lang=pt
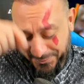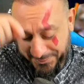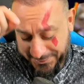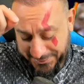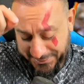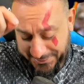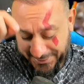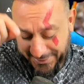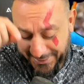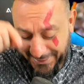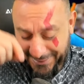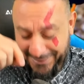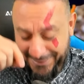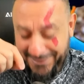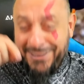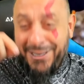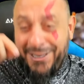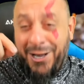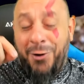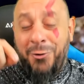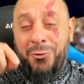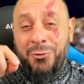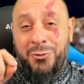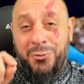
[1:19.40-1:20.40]
né, da
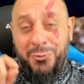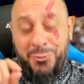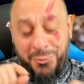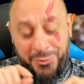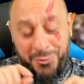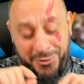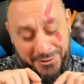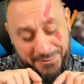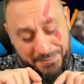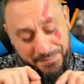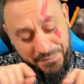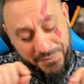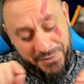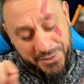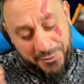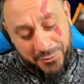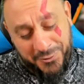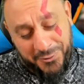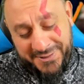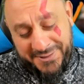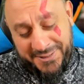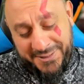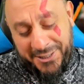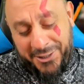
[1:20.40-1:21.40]
altura
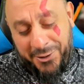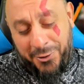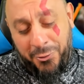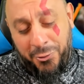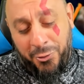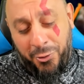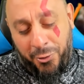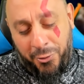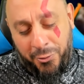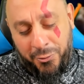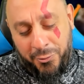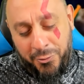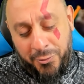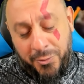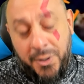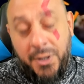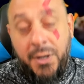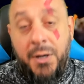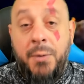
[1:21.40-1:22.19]
ou será ao longo,